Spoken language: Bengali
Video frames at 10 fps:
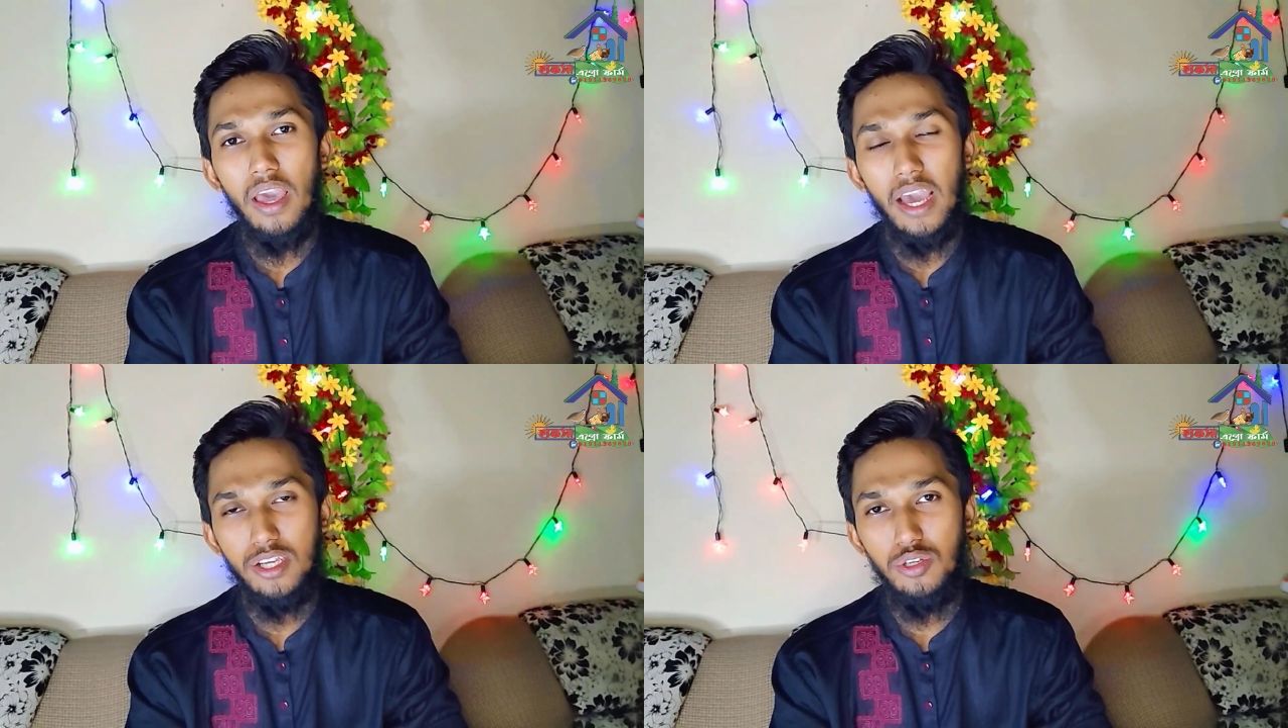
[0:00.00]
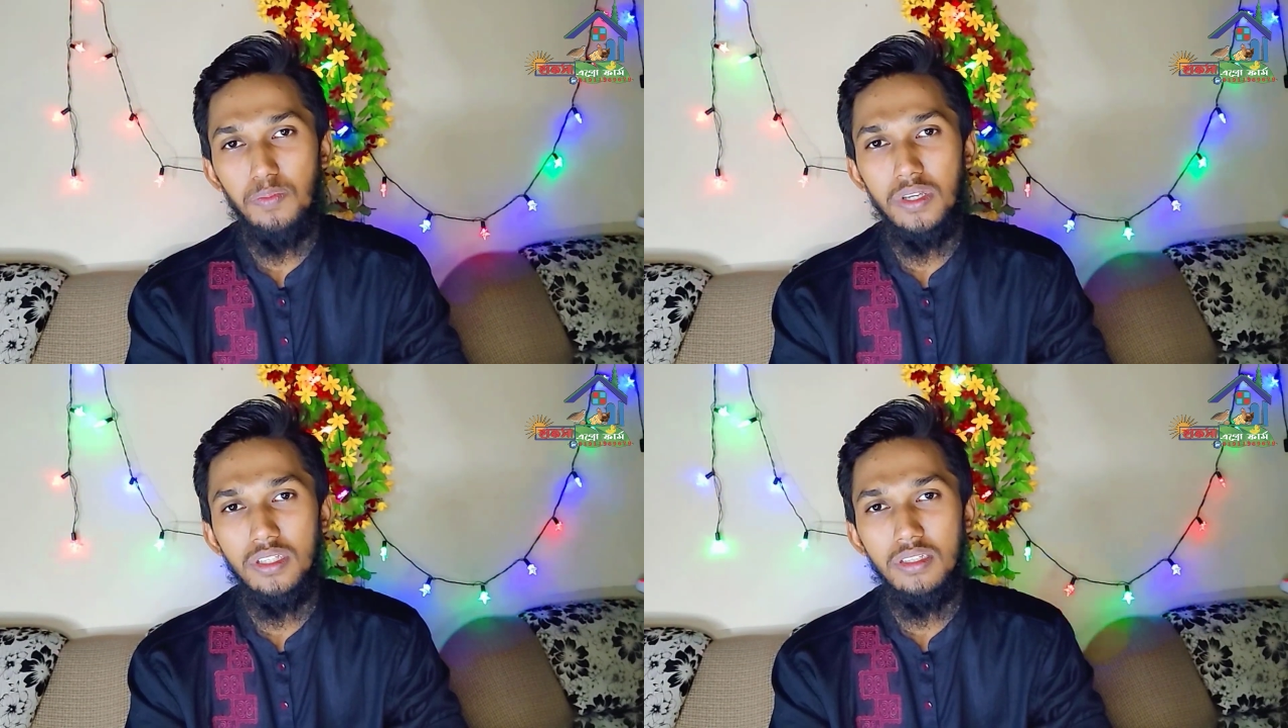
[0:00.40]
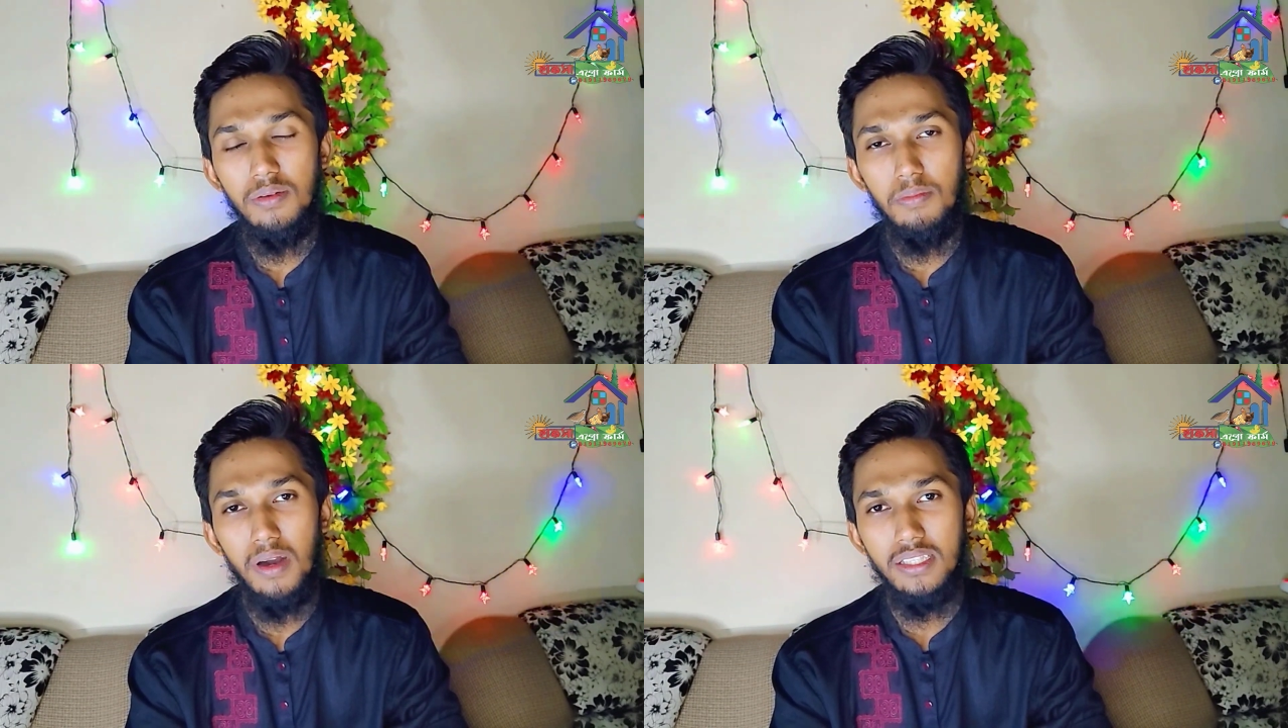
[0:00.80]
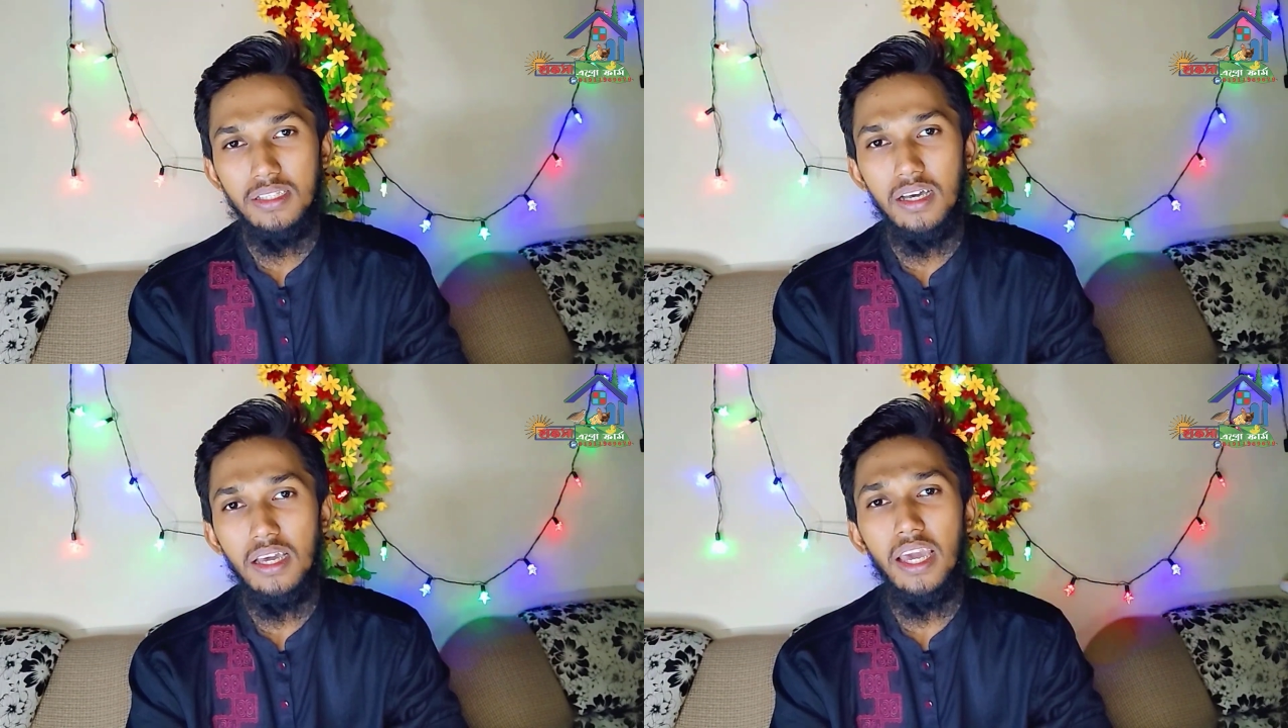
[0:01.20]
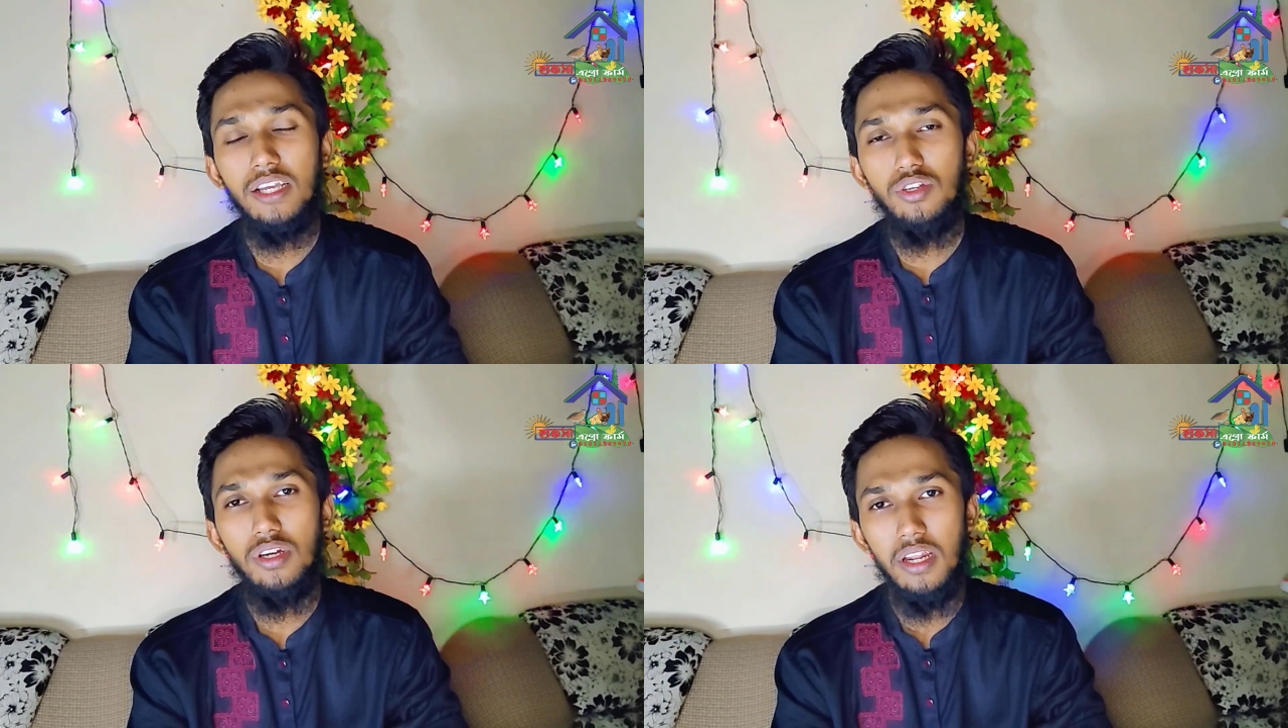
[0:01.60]
একশো পিস বাচ্চা ক্যাশ
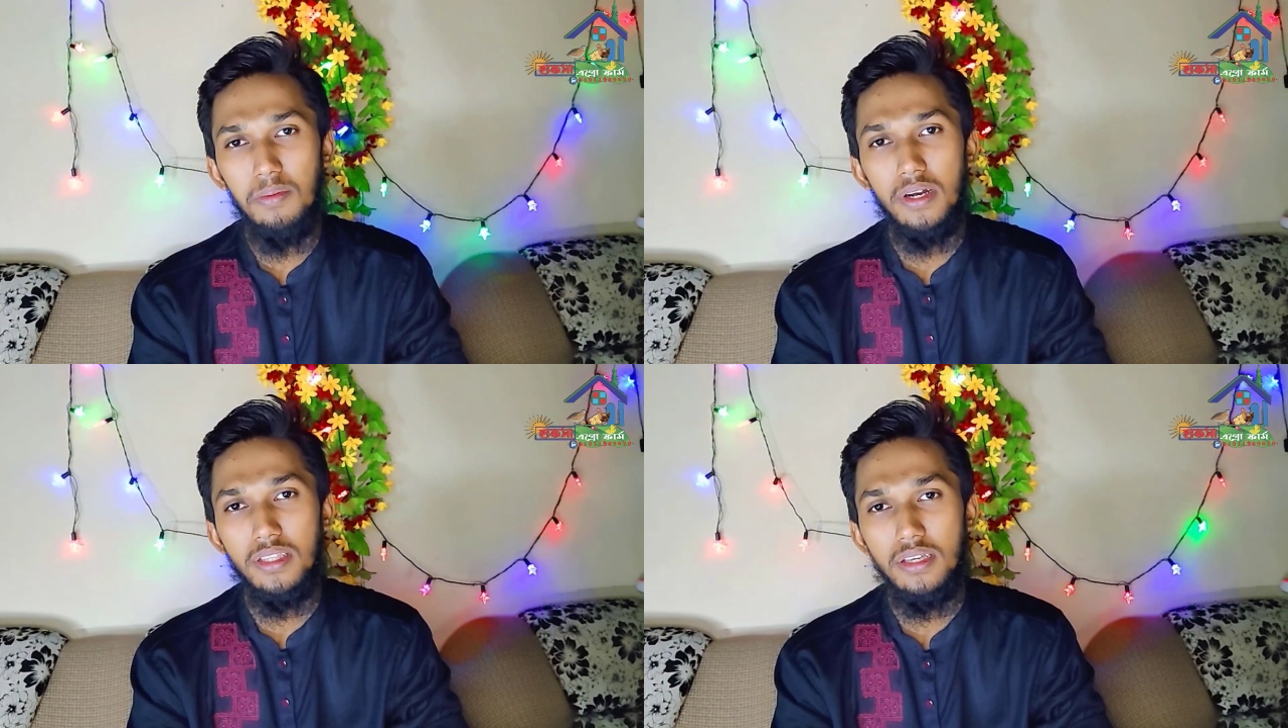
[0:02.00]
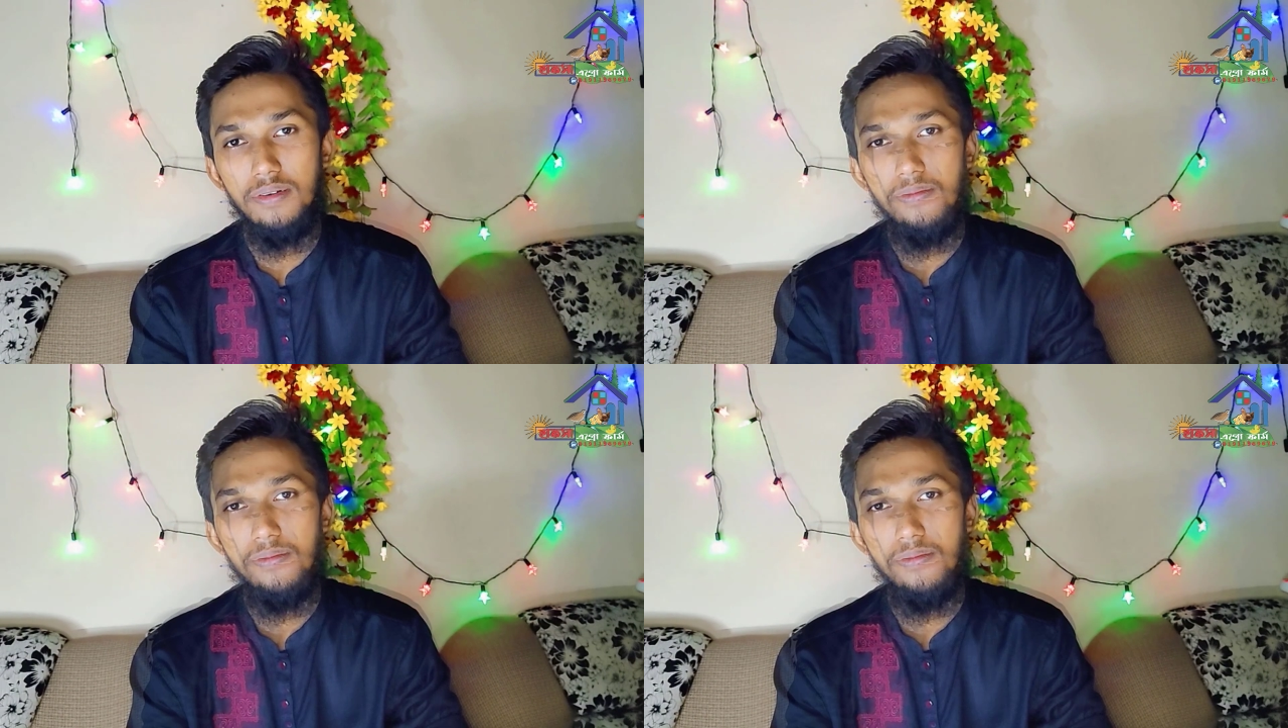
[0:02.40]
অন ডেলিভারিতে